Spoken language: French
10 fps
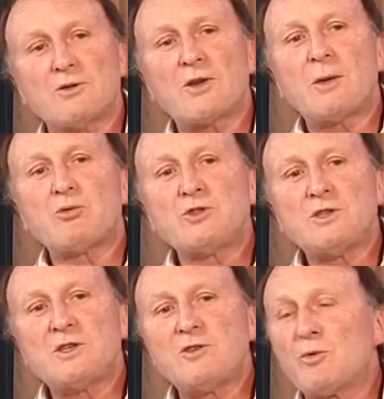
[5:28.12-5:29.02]
très
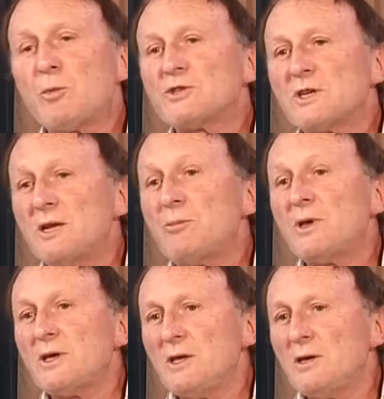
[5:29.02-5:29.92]
positif pour penser que les
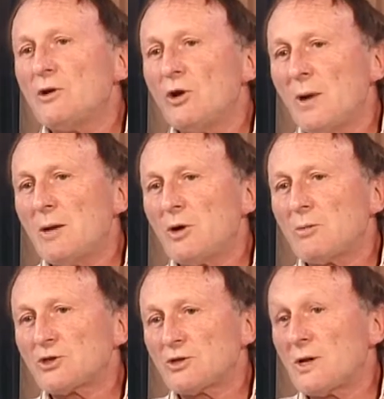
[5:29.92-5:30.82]
pays, globalement,
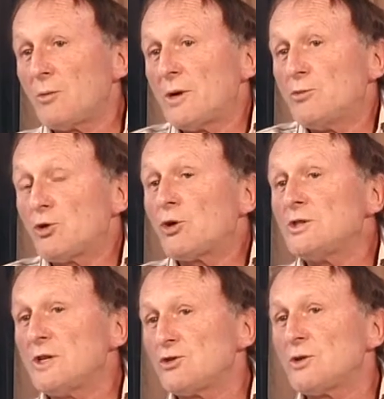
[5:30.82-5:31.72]
parce que c'est un problème de
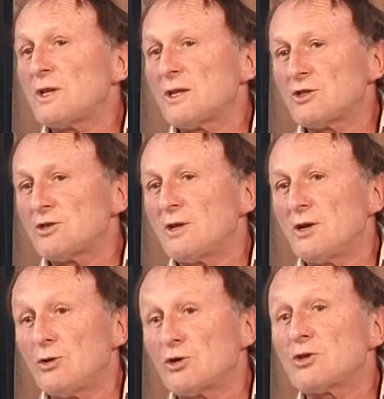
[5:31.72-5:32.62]
coordination
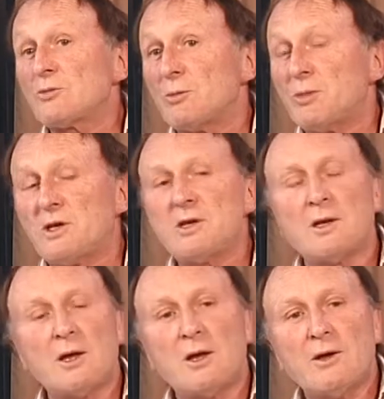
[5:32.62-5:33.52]
internationale de l'ensemble des pays,
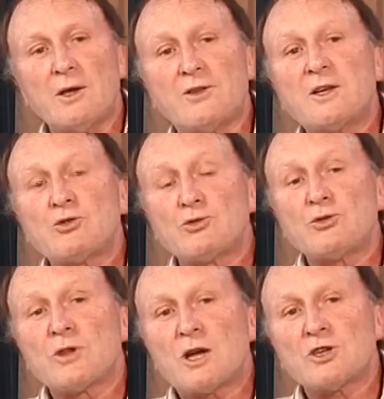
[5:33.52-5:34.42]
étaient sur
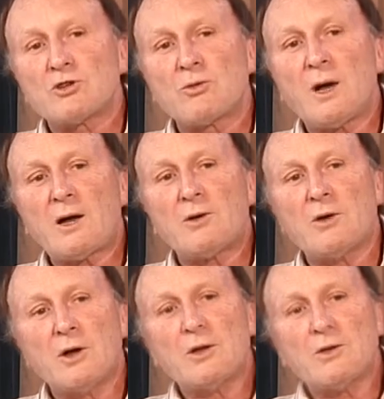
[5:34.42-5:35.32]
une trajectoire
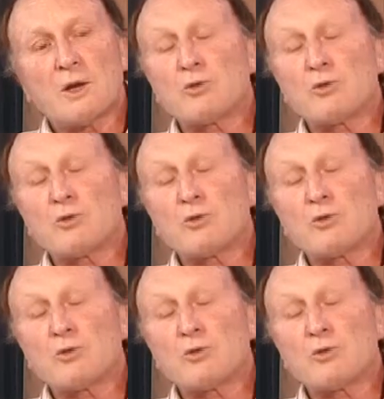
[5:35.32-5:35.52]
d'un